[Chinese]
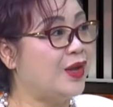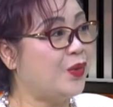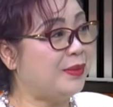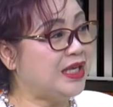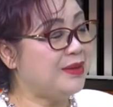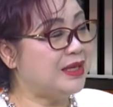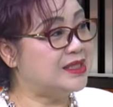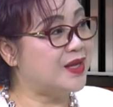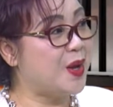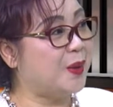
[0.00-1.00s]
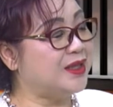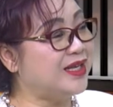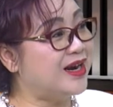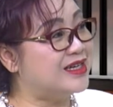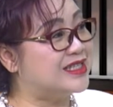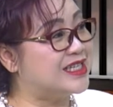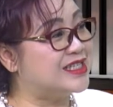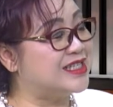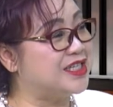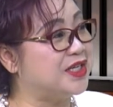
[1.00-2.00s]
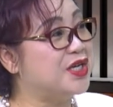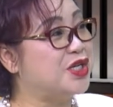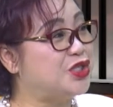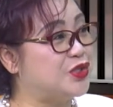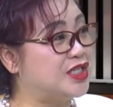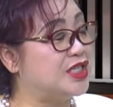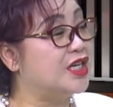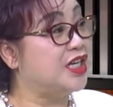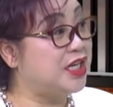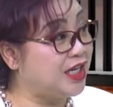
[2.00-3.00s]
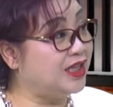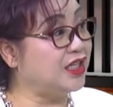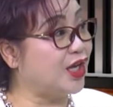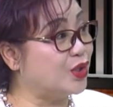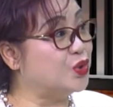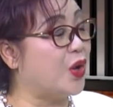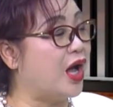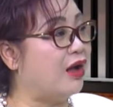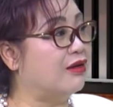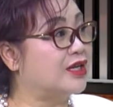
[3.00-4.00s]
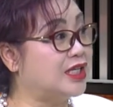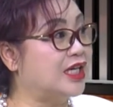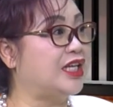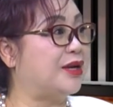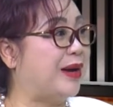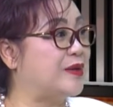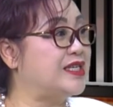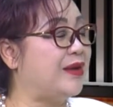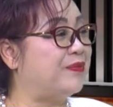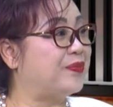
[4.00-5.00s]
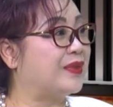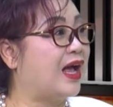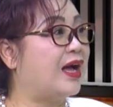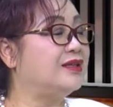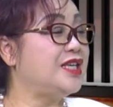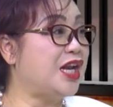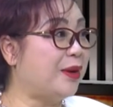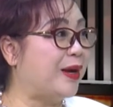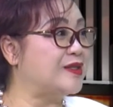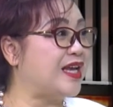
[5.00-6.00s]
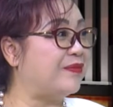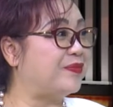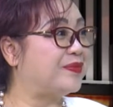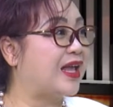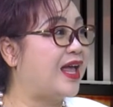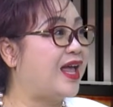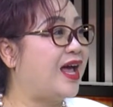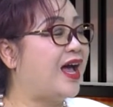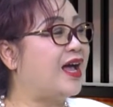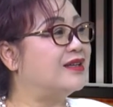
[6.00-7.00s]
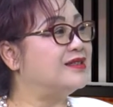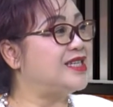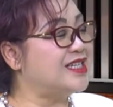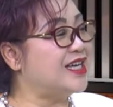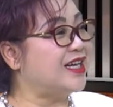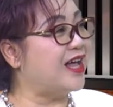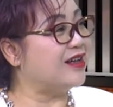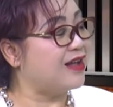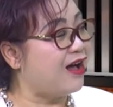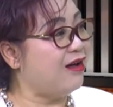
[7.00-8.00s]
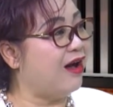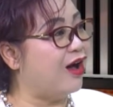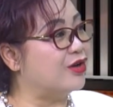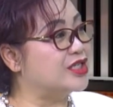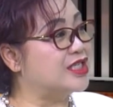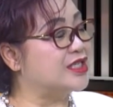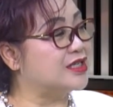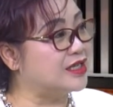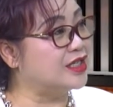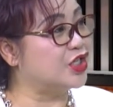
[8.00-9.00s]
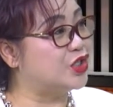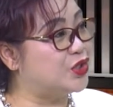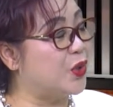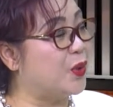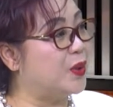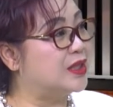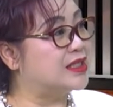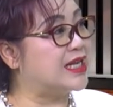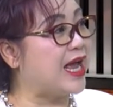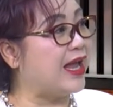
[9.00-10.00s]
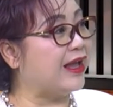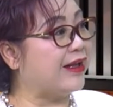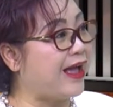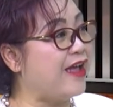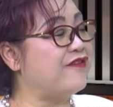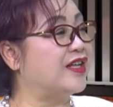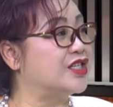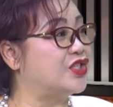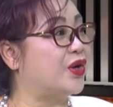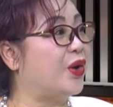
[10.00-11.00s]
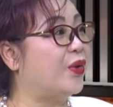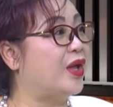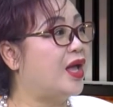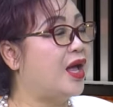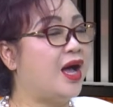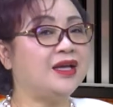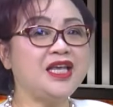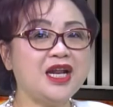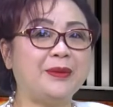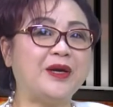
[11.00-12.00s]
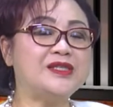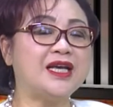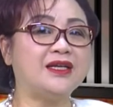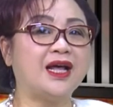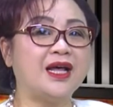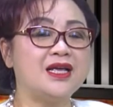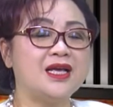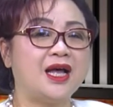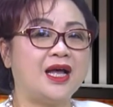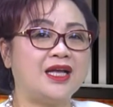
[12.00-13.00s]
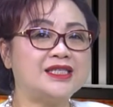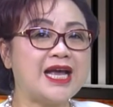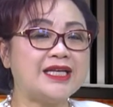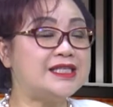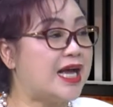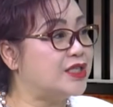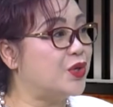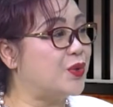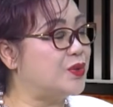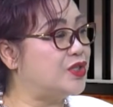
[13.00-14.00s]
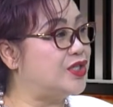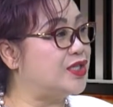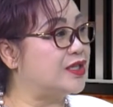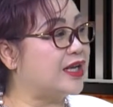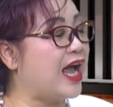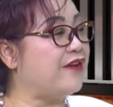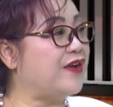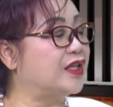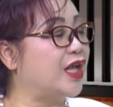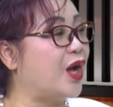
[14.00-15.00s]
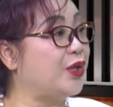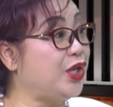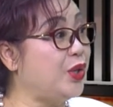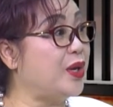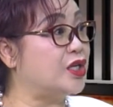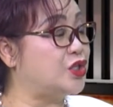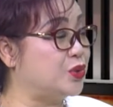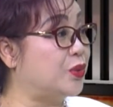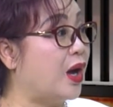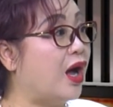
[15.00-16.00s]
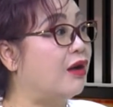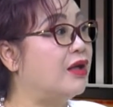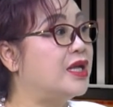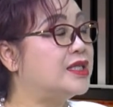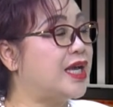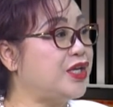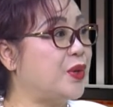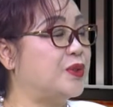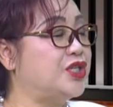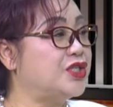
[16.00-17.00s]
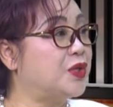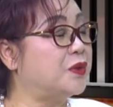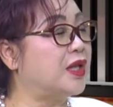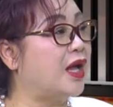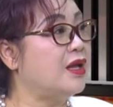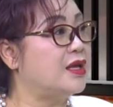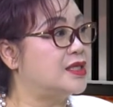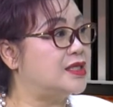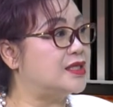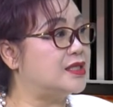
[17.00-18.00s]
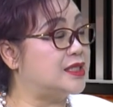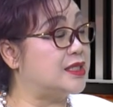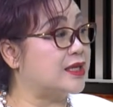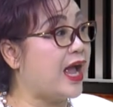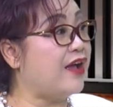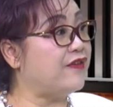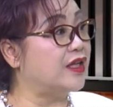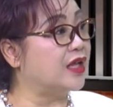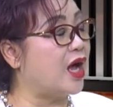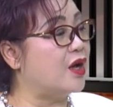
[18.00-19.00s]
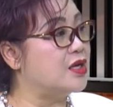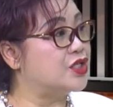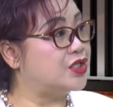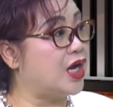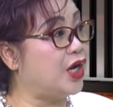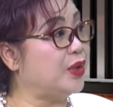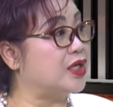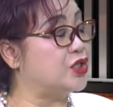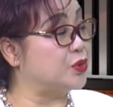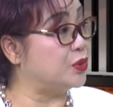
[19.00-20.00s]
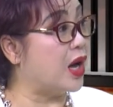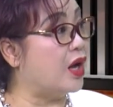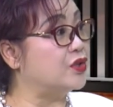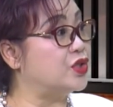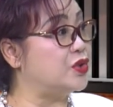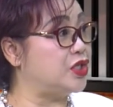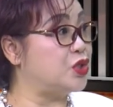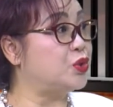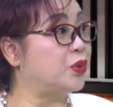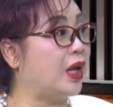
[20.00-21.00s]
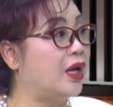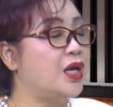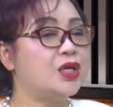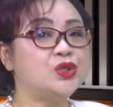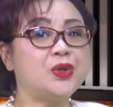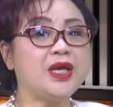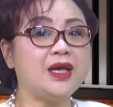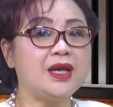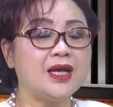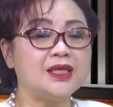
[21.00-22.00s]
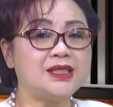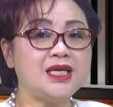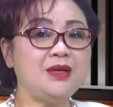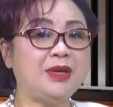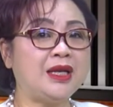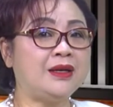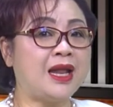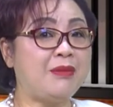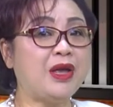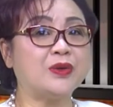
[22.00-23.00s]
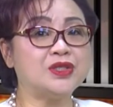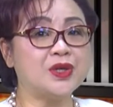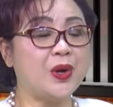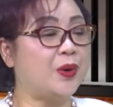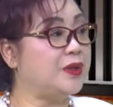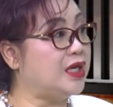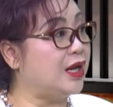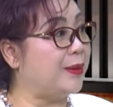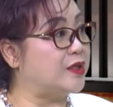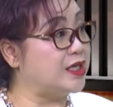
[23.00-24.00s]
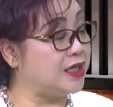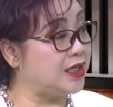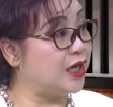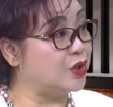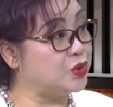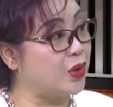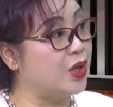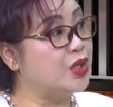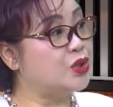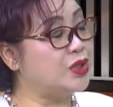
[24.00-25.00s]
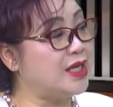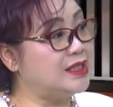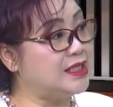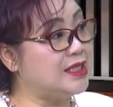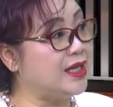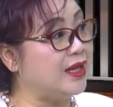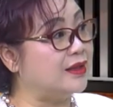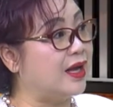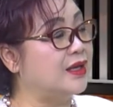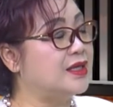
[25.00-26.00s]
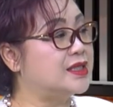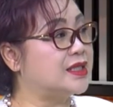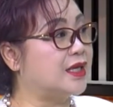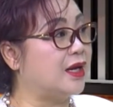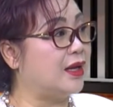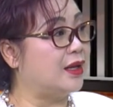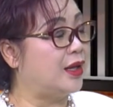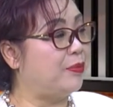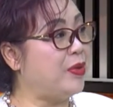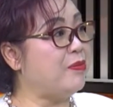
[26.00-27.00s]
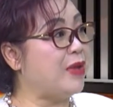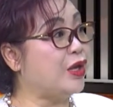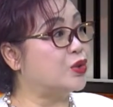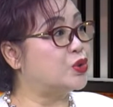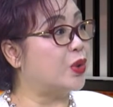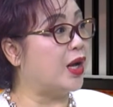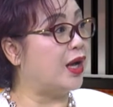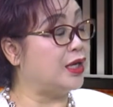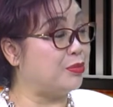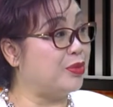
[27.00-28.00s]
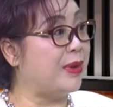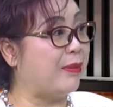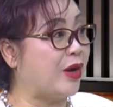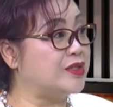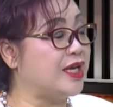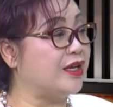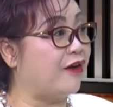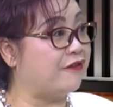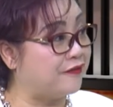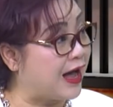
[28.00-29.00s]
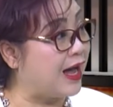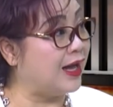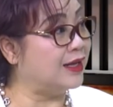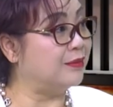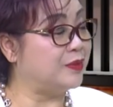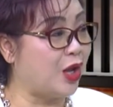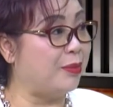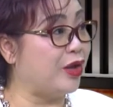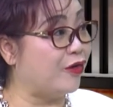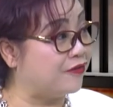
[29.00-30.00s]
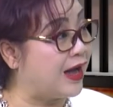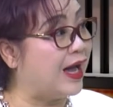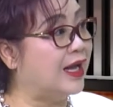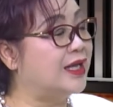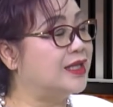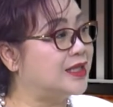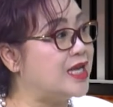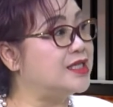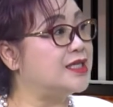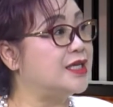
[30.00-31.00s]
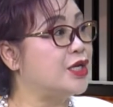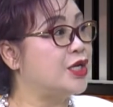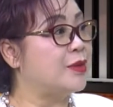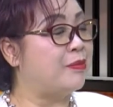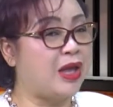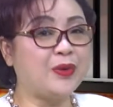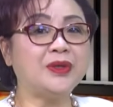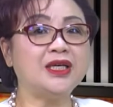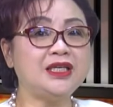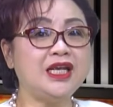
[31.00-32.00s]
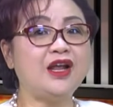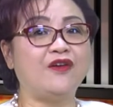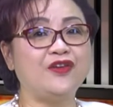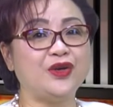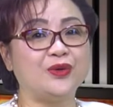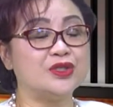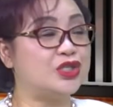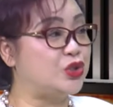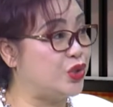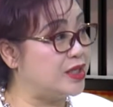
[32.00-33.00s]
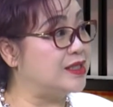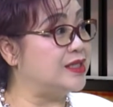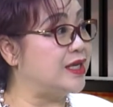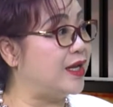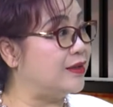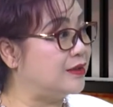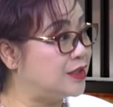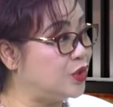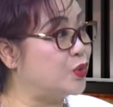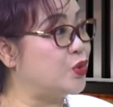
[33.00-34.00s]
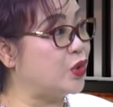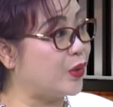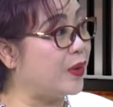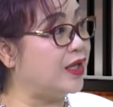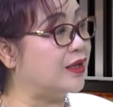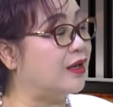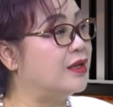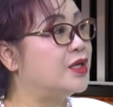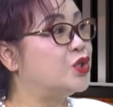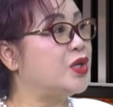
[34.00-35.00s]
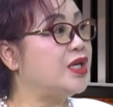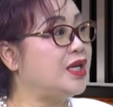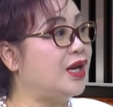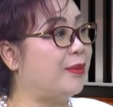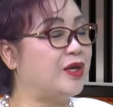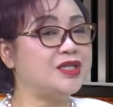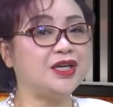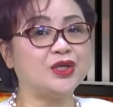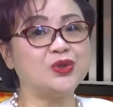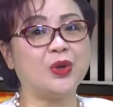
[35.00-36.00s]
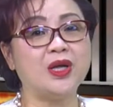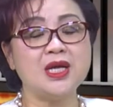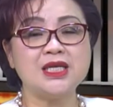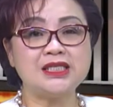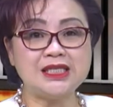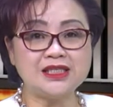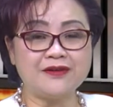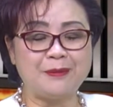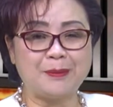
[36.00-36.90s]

我们移民之后第二件事情就是一定要做好各类的保险。嗯，啊，医疗保险，啊，现在呢刚好是各个州在开放的时候，啊，医疗保险呢。啊，在加州是开放到一月十五号，在有些州呢是只开放到十二月十五号就结束了。所以新移民来美国之后，医疗保险一定要做。虽然今年呢，这个并没有说你不买保险要罚，倒没有罚，但是美国的医疗费用是全世界几乎最贵的，所以医疗保险要做。汽车